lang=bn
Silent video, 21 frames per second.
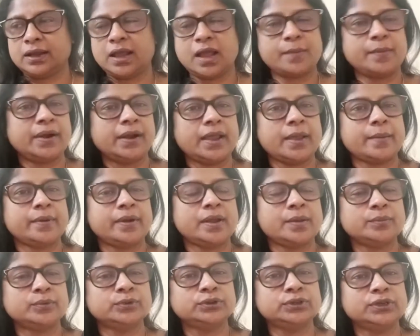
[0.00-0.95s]
আমার
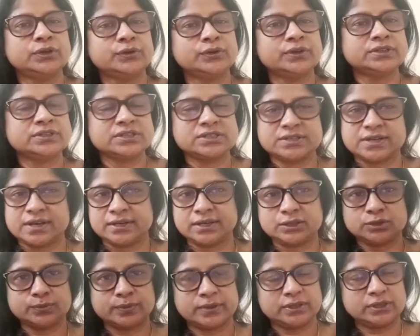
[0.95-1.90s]
ক্যামেরা বন্দি করেছি
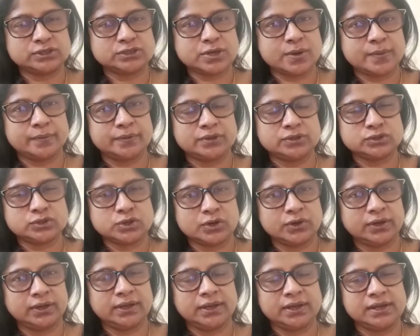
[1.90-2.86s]
সেটা তোমাদের
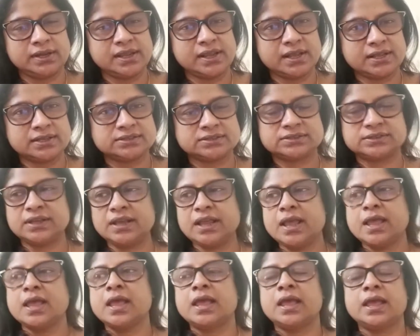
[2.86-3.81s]
সঙ্গে নিয়ে আসছি
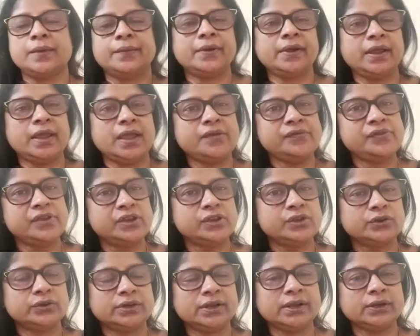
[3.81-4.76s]
এবং এই
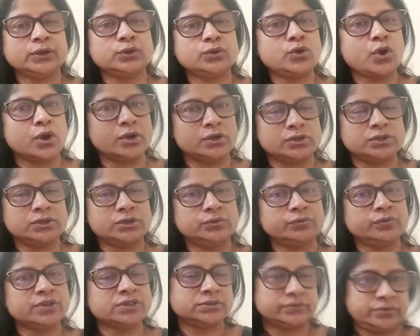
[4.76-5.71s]
ভিডিওটা একটু
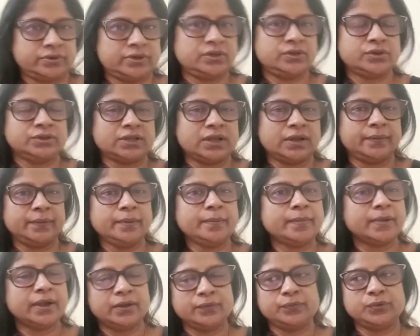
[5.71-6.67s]
কন্টিনিউয়াস ভিডিও থাকবে
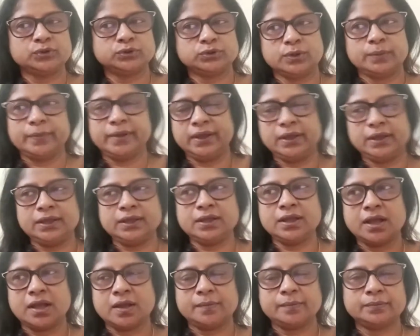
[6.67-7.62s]
মানে প্রথমে
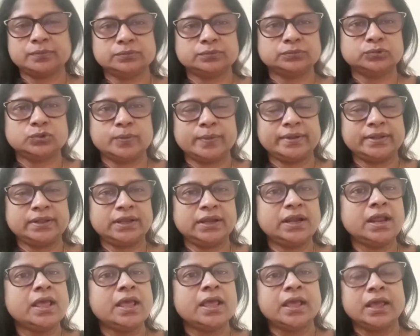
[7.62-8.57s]

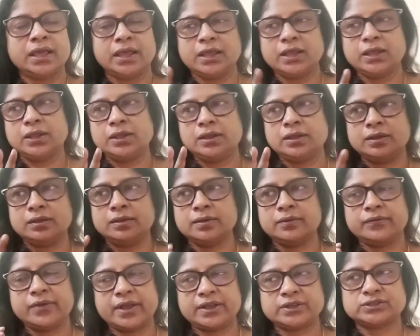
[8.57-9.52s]
তোমাদের এই
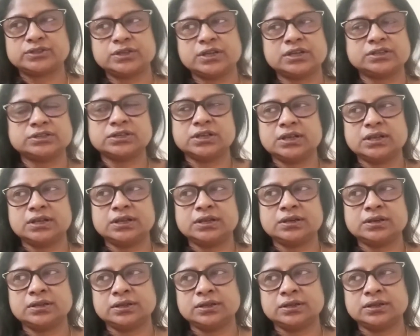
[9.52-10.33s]
ভ্যাকসিনেশন